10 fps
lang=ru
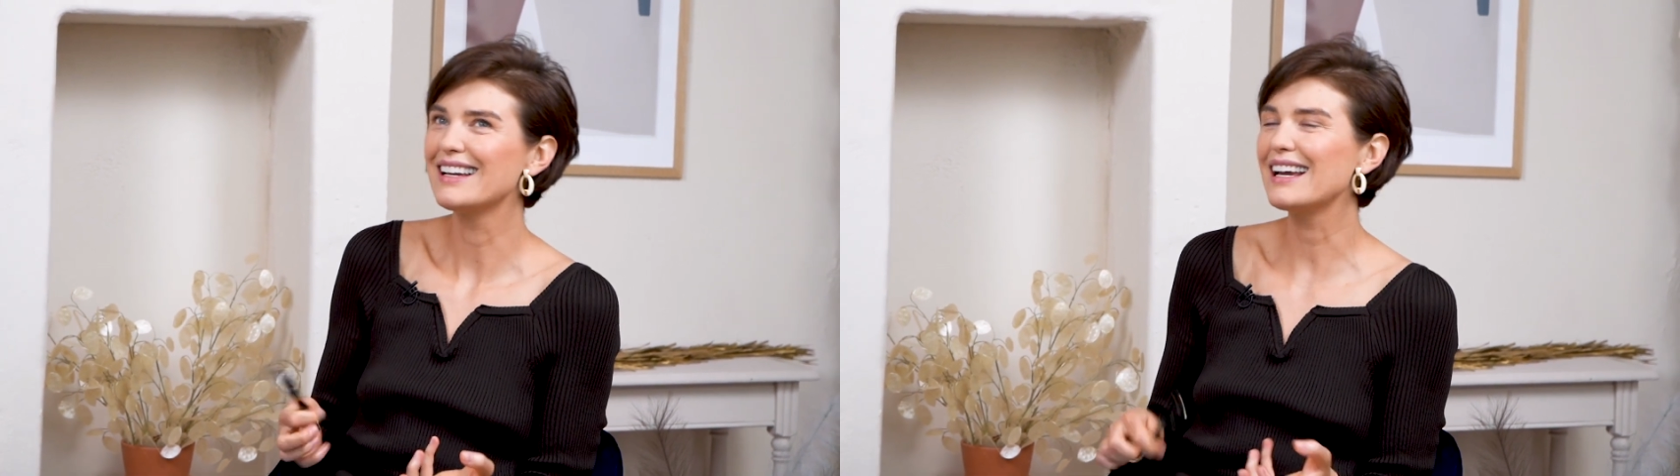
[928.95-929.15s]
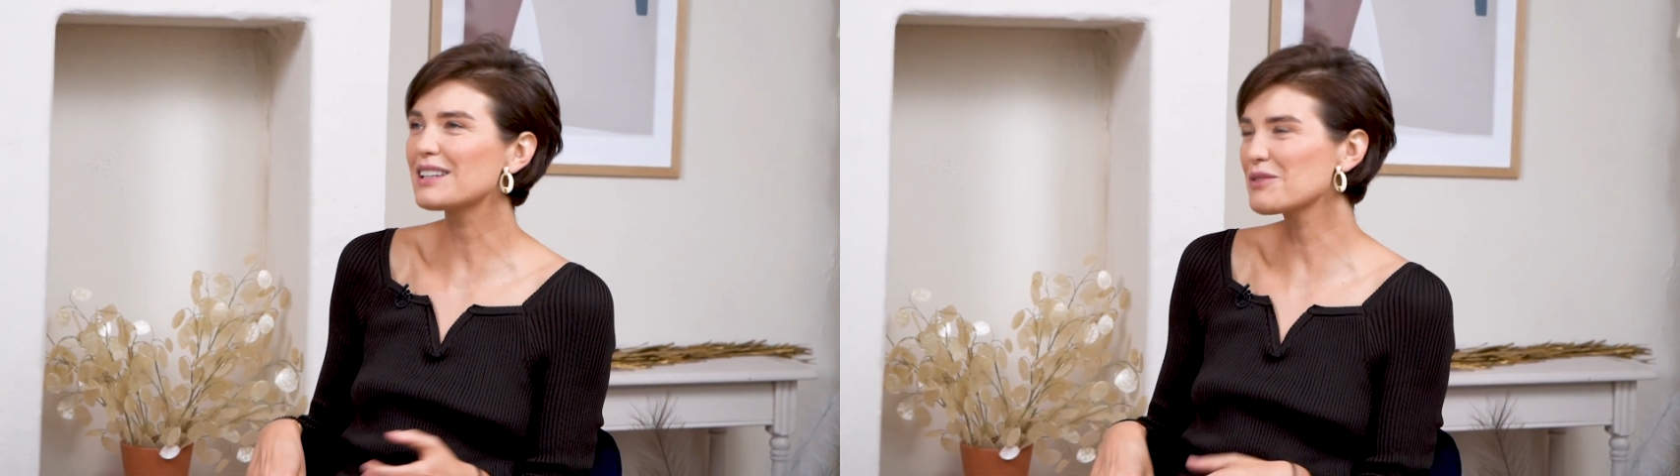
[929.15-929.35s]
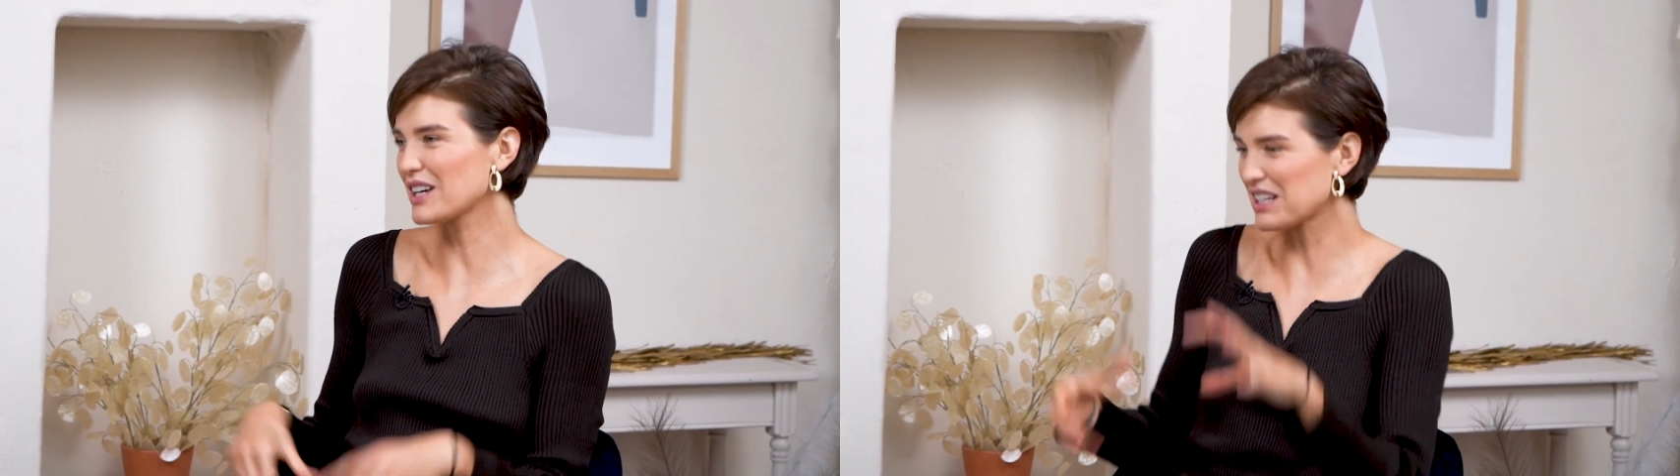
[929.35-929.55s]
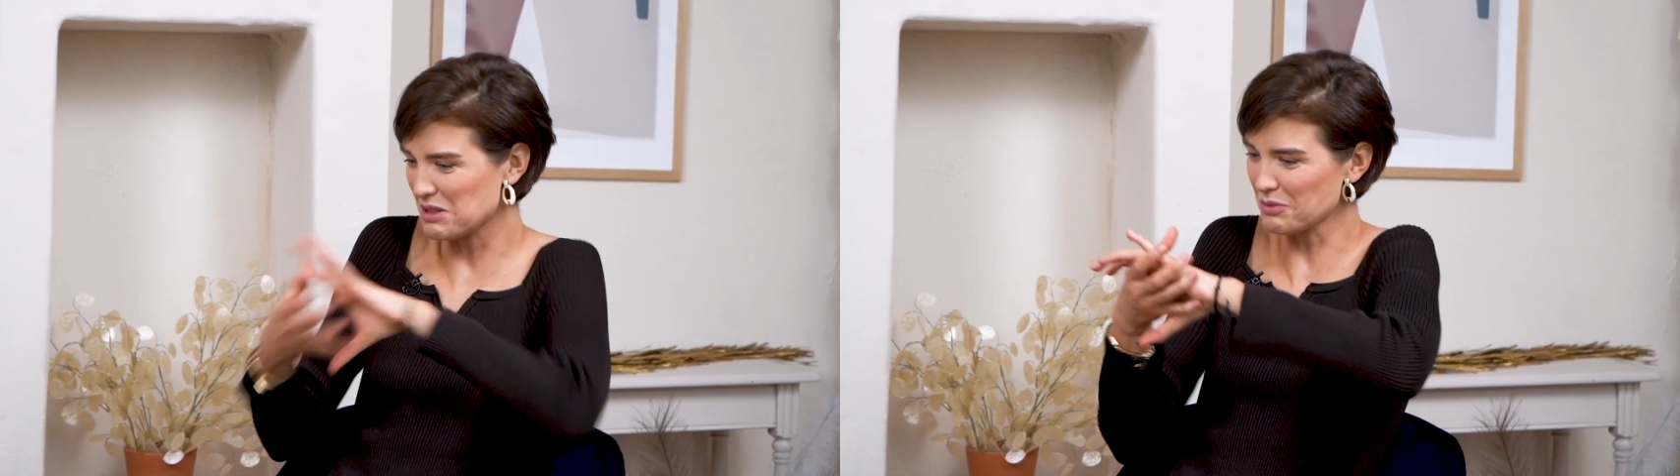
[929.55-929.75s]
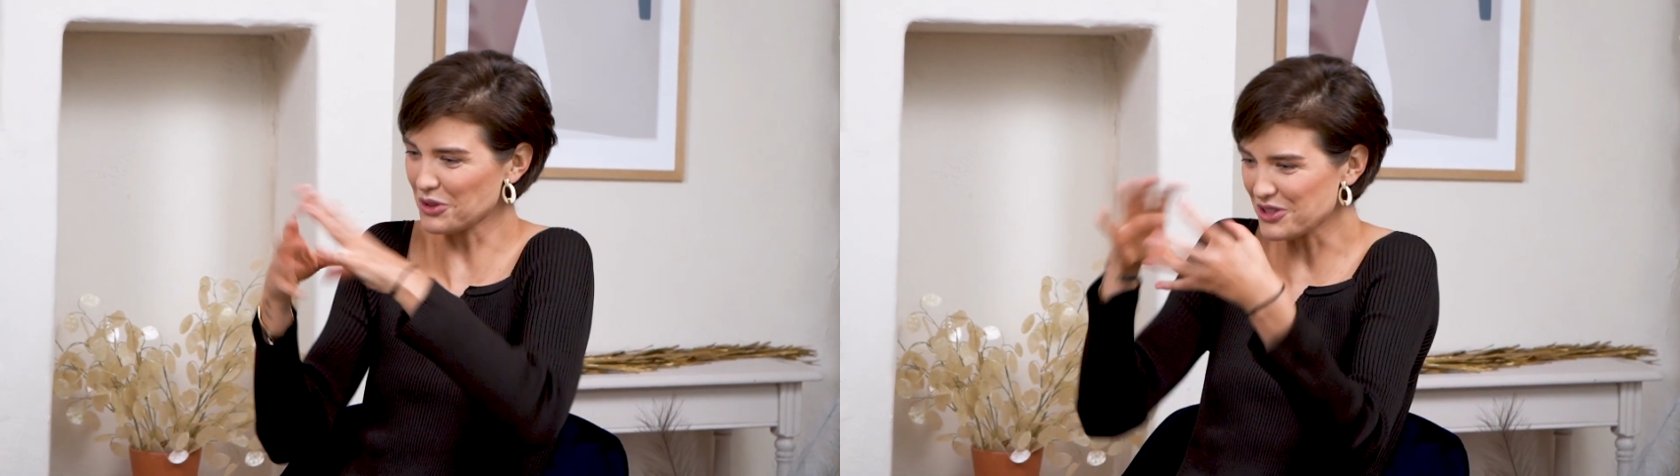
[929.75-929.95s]
это мне
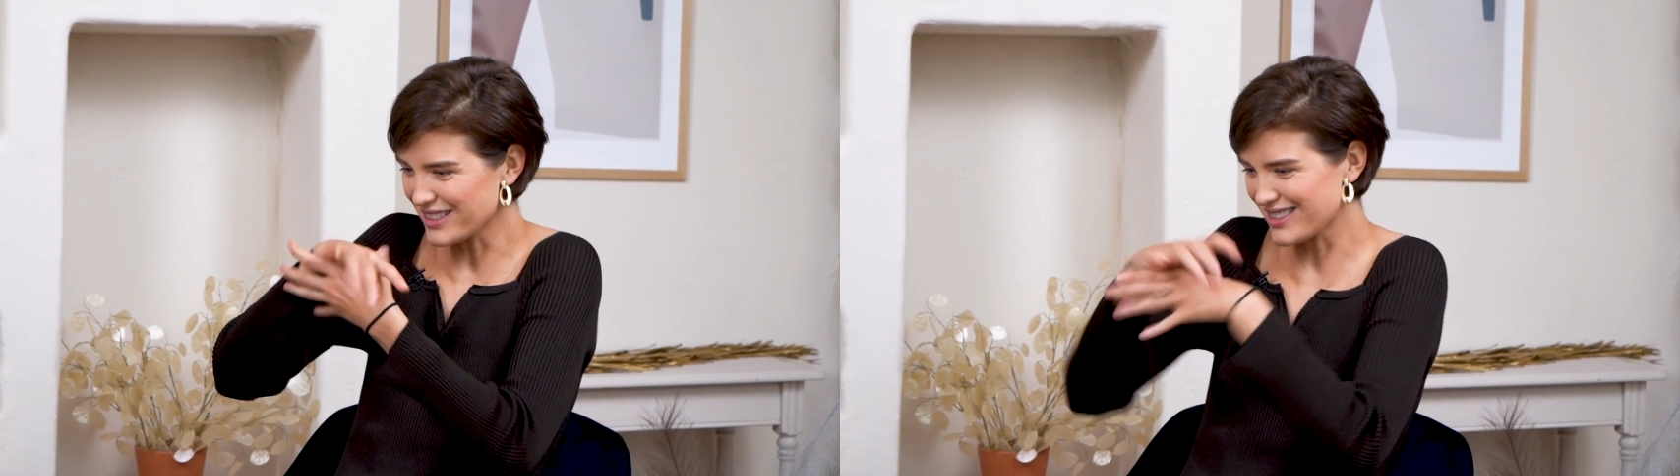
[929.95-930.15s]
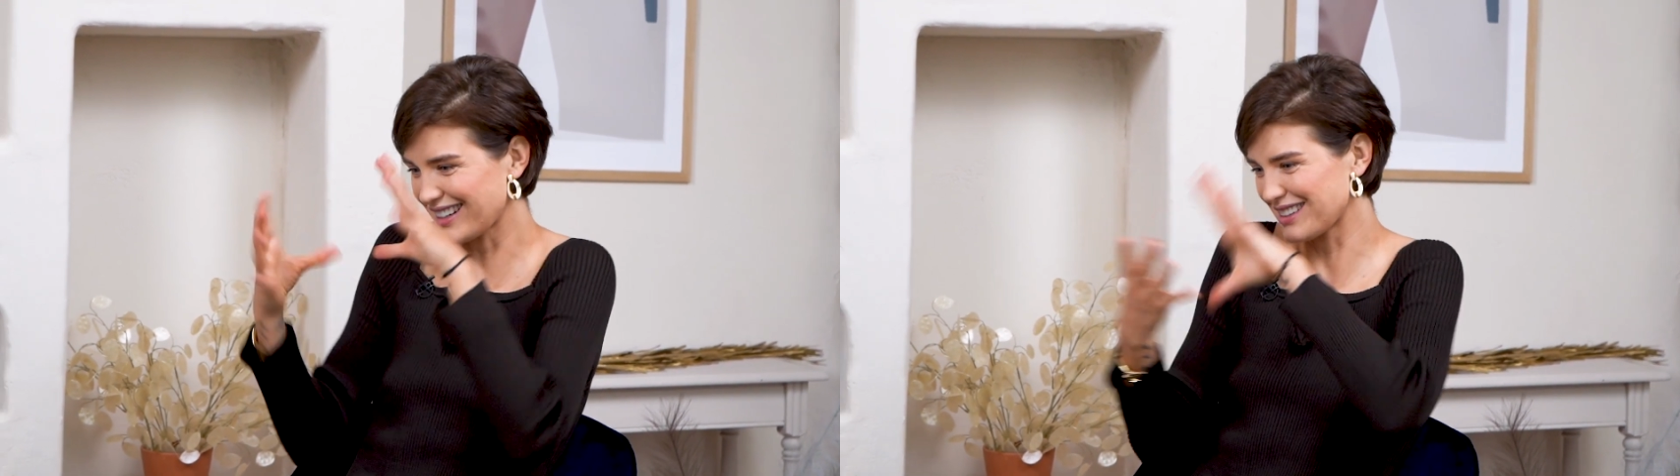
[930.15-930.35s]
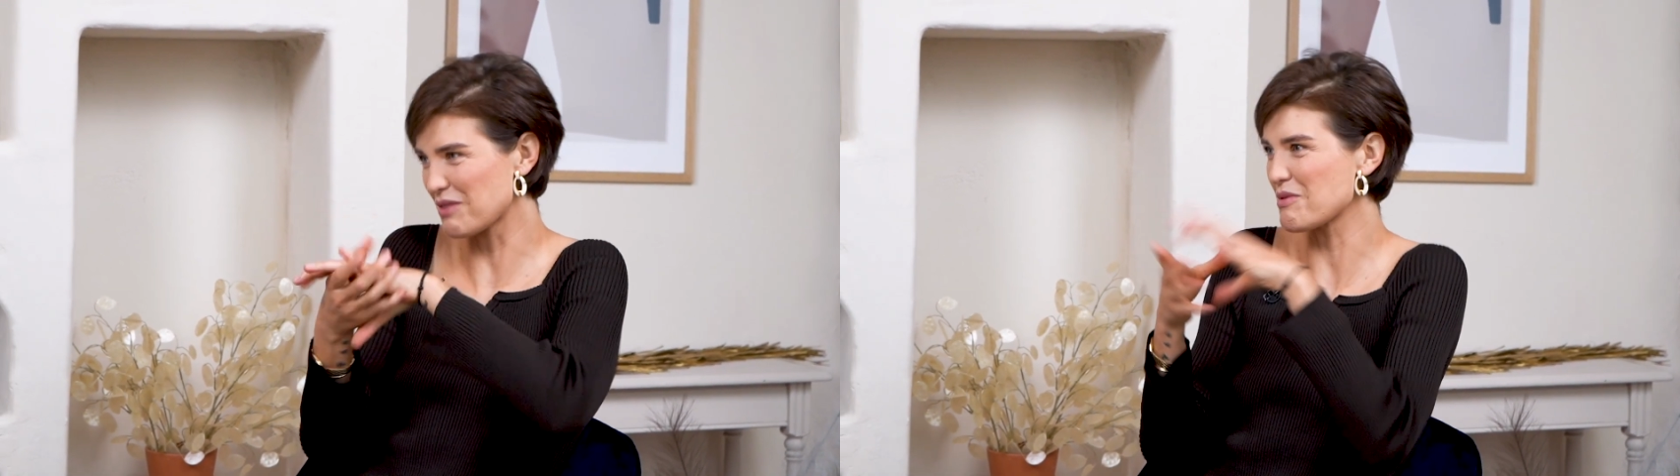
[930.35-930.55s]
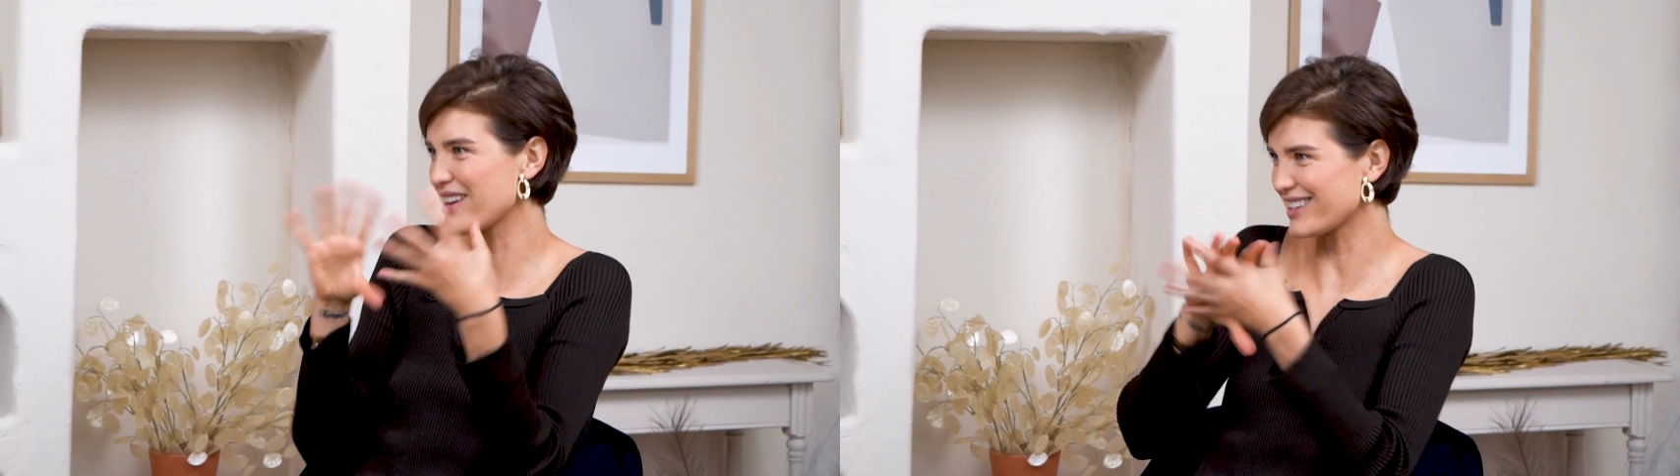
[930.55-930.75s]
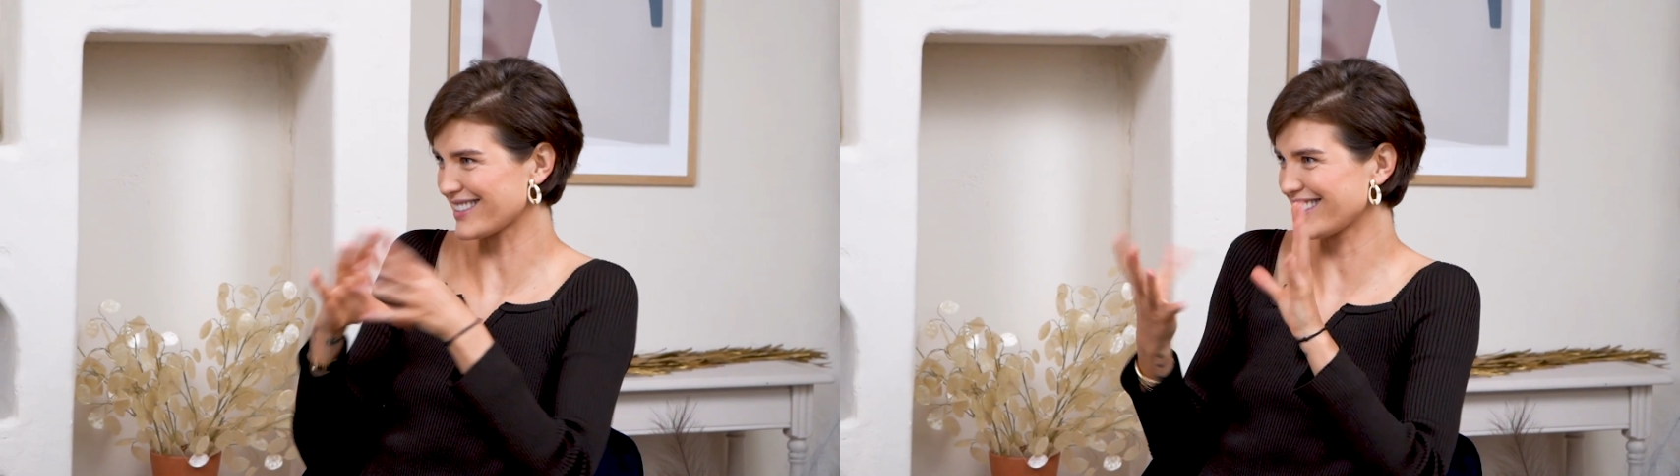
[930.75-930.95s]
кажется просто
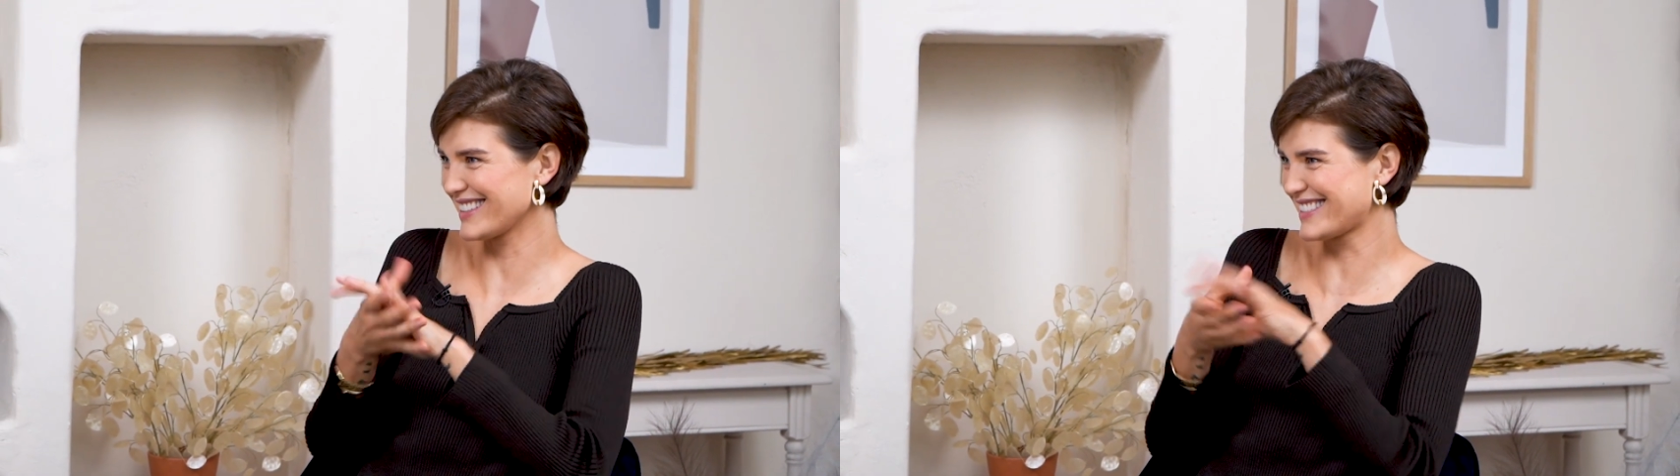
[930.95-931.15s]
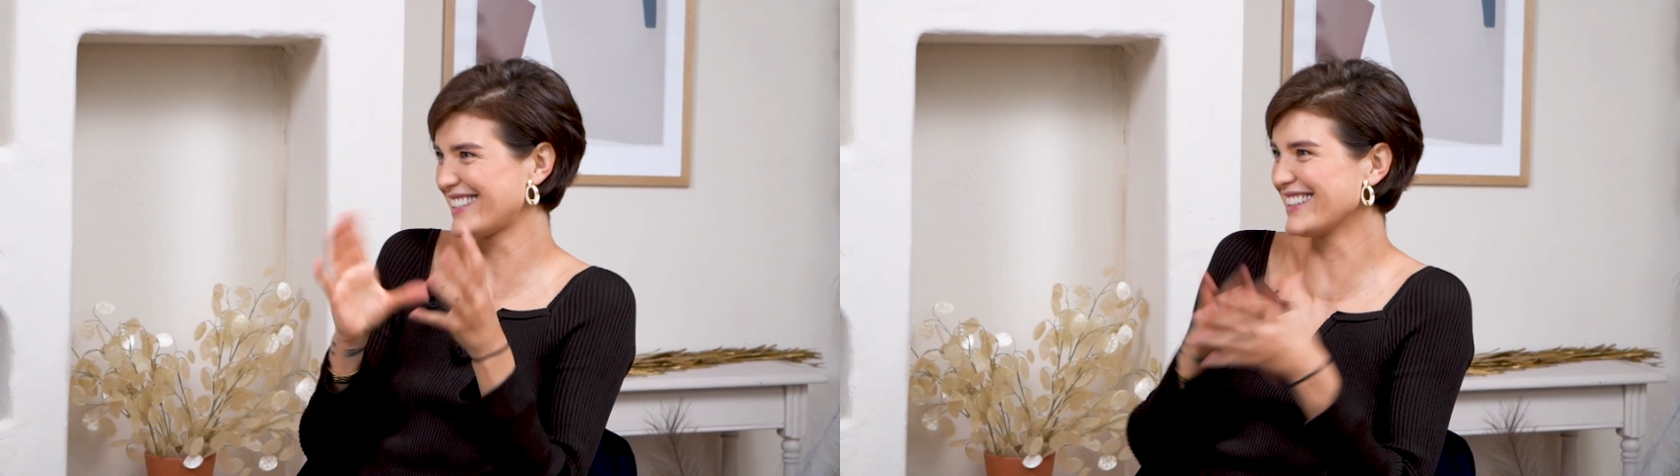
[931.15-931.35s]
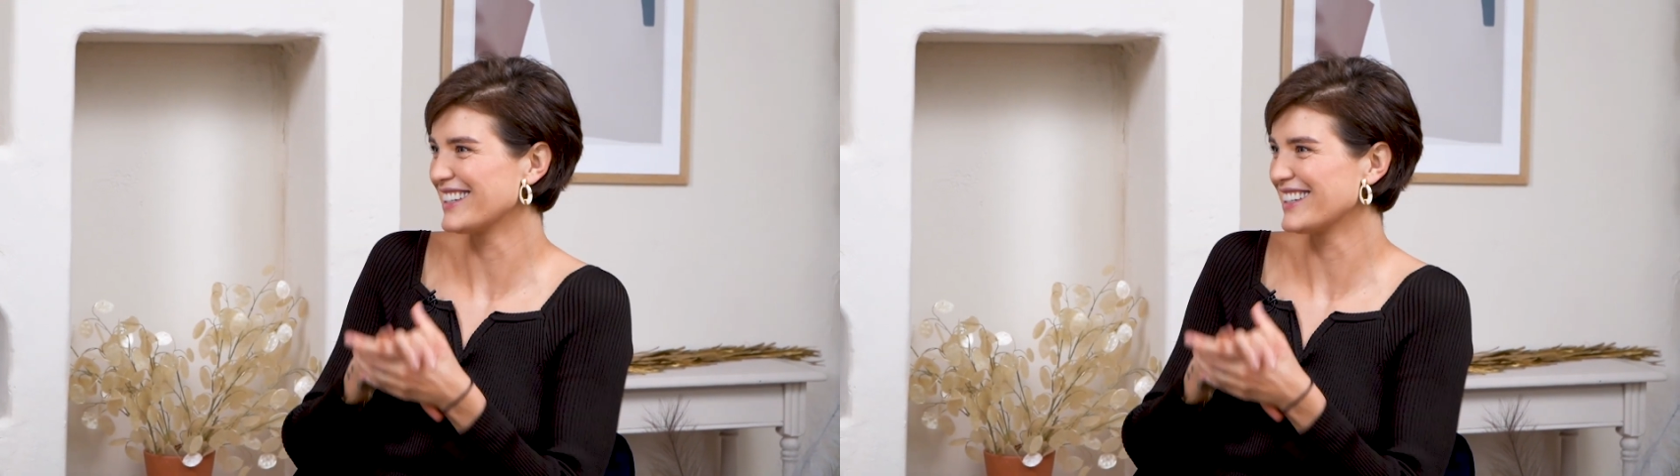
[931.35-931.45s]
закономерность.